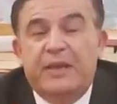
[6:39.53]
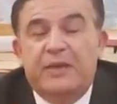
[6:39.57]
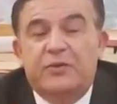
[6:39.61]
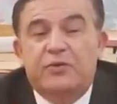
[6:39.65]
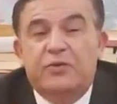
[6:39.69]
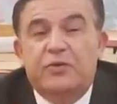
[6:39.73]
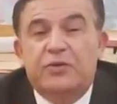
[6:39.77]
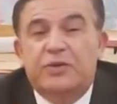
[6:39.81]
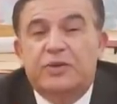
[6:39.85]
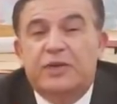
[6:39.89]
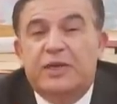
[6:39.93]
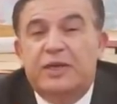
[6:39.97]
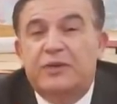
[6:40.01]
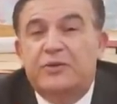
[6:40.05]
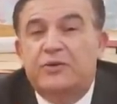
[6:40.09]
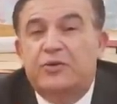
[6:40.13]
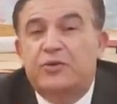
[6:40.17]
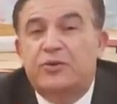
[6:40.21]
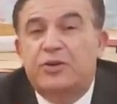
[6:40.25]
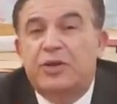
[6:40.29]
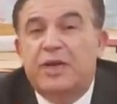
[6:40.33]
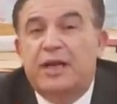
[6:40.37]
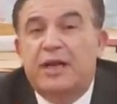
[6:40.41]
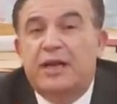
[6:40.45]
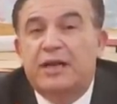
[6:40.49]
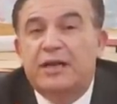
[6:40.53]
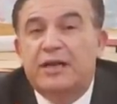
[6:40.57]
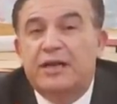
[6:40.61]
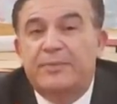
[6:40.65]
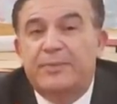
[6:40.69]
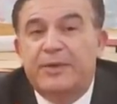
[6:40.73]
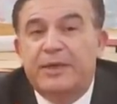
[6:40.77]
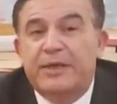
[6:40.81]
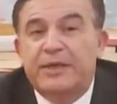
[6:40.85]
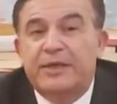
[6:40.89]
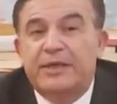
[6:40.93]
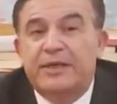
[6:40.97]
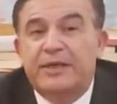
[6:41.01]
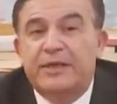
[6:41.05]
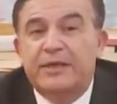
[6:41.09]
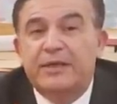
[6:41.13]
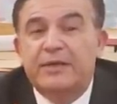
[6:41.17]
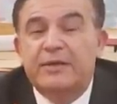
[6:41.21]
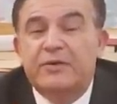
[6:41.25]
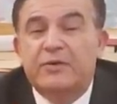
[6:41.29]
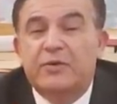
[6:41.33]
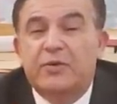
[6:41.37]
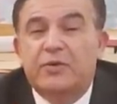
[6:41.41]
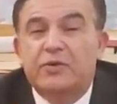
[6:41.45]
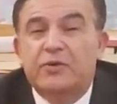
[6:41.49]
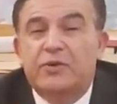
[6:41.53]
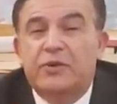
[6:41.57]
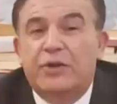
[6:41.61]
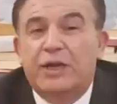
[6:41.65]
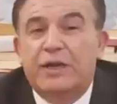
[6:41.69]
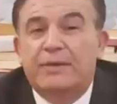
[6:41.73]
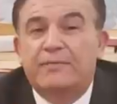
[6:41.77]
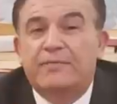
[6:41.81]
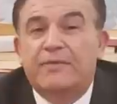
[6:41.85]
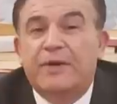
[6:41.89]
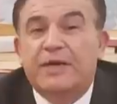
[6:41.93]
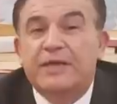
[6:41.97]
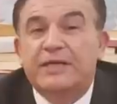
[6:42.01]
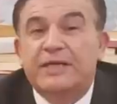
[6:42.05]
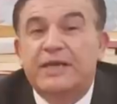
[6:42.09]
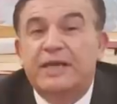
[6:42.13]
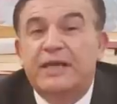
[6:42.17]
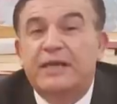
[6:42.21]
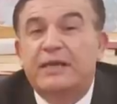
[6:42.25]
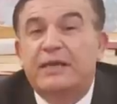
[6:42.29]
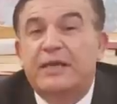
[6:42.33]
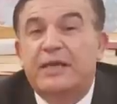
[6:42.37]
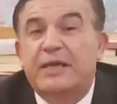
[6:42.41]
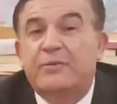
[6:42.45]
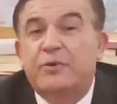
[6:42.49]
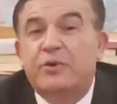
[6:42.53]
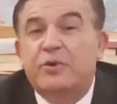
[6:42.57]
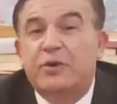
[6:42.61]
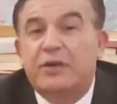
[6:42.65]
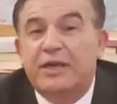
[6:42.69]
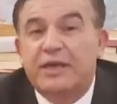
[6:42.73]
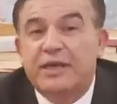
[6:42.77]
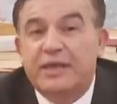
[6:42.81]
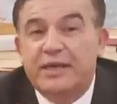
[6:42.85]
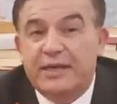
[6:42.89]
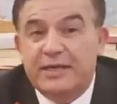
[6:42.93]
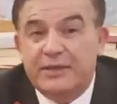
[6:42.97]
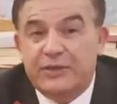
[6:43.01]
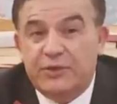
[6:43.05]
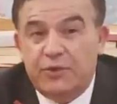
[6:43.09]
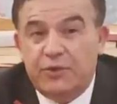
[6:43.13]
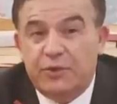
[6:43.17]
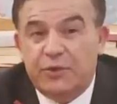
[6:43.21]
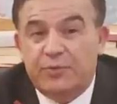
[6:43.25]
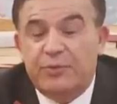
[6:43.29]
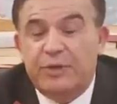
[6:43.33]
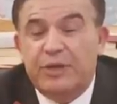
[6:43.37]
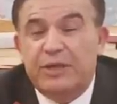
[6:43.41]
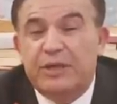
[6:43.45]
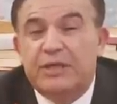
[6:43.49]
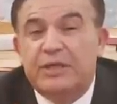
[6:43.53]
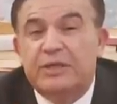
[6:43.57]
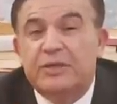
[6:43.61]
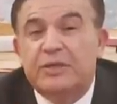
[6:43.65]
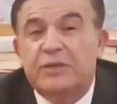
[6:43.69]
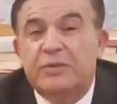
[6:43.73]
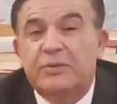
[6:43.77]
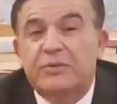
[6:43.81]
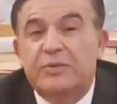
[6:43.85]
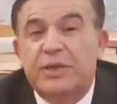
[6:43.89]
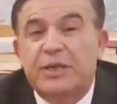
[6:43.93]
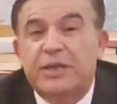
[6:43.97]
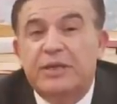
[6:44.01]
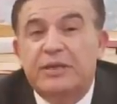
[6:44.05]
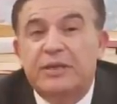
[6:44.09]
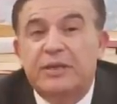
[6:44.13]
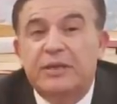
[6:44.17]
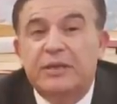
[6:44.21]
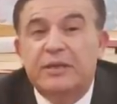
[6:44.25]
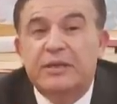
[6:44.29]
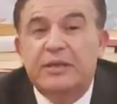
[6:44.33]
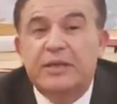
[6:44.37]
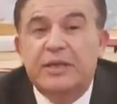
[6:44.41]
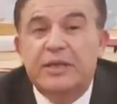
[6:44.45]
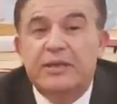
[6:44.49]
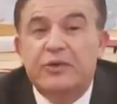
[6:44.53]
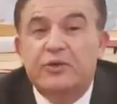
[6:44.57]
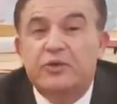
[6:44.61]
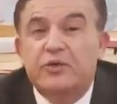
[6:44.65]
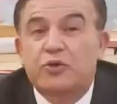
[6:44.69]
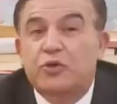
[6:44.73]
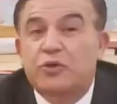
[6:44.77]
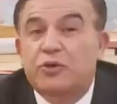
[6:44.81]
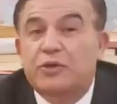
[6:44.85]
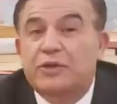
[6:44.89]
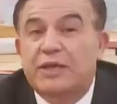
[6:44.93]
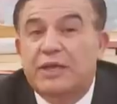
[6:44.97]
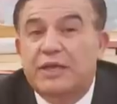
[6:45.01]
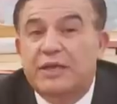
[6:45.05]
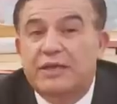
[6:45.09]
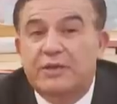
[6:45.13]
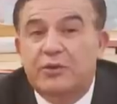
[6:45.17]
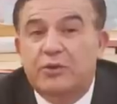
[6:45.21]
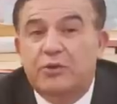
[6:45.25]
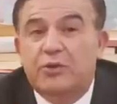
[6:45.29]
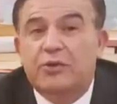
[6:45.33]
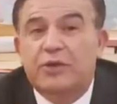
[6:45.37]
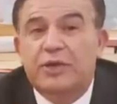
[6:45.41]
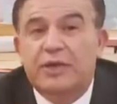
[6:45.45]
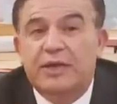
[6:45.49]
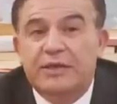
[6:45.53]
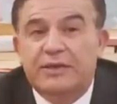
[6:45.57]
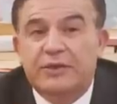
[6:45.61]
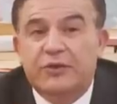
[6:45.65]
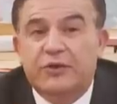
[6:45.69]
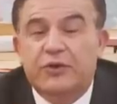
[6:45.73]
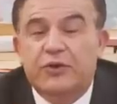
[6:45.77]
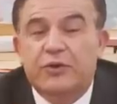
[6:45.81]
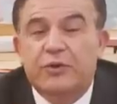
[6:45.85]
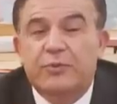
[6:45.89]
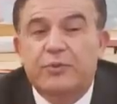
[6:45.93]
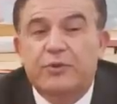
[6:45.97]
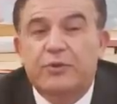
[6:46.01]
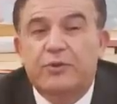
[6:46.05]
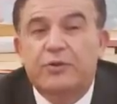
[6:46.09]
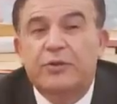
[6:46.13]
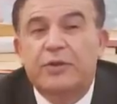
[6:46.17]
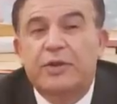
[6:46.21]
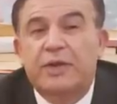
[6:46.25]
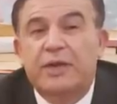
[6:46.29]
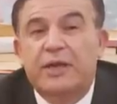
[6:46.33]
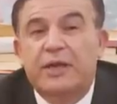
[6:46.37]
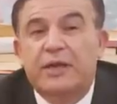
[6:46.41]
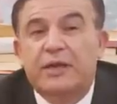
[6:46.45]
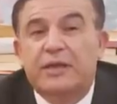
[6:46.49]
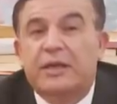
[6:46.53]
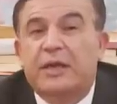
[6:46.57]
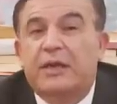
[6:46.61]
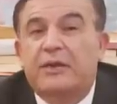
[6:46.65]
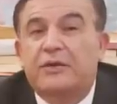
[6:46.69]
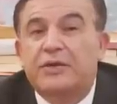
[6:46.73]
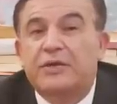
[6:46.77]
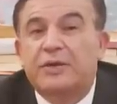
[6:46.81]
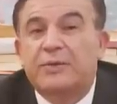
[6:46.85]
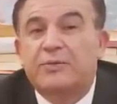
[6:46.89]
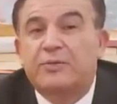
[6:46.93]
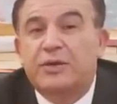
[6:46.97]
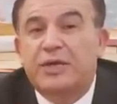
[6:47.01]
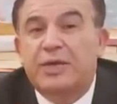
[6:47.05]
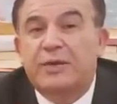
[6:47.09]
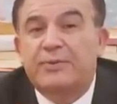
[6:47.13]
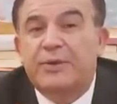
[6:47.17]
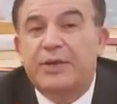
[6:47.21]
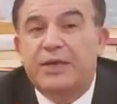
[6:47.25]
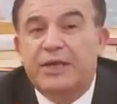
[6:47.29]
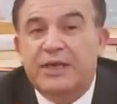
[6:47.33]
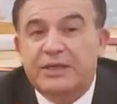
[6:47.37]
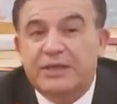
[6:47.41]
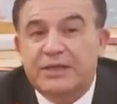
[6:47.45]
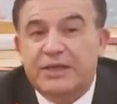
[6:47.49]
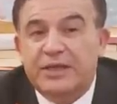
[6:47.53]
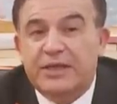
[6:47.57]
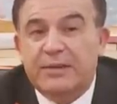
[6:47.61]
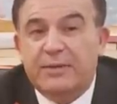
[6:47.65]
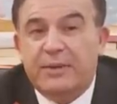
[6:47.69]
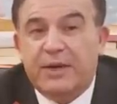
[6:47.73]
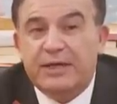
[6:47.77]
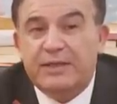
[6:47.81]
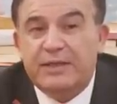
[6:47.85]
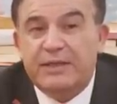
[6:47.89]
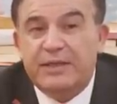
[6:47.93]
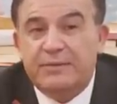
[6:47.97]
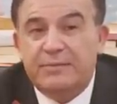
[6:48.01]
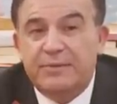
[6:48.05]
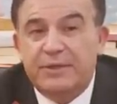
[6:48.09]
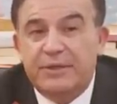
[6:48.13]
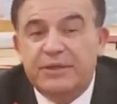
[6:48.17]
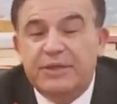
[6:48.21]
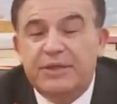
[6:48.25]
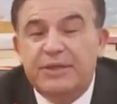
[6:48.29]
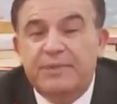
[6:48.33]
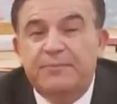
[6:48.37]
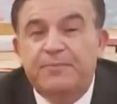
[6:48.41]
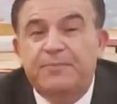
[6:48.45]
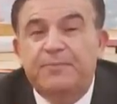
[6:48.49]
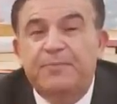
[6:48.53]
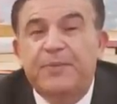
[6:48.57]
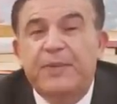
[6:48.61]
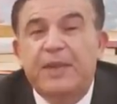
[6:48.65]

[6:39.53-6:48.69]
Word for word: Rusların dünya hakimiyetini o dönem vasiyetname olarak yazıyor. 1738'de e, ortaya çıkıyor bu. Daha önce bundan birkaç kere bahsetmiştim.